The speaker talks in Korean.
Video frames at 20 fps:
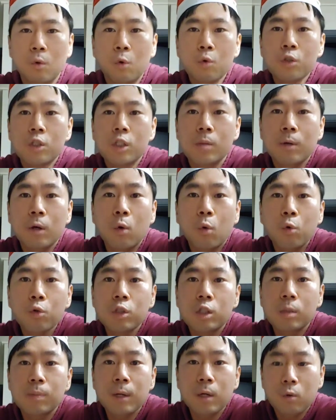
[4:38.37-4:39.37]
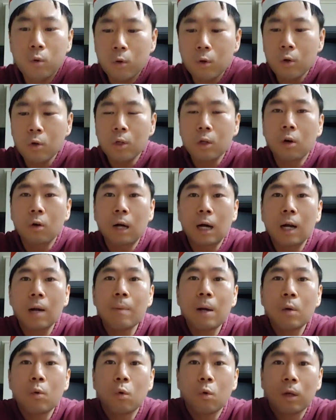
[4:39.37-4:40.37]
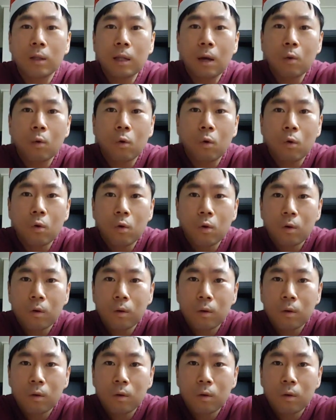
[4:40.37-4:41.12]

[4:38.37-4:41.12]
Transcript: 콘칩 이고 콘칩이고 이거 카라멜 콩과 땅콩.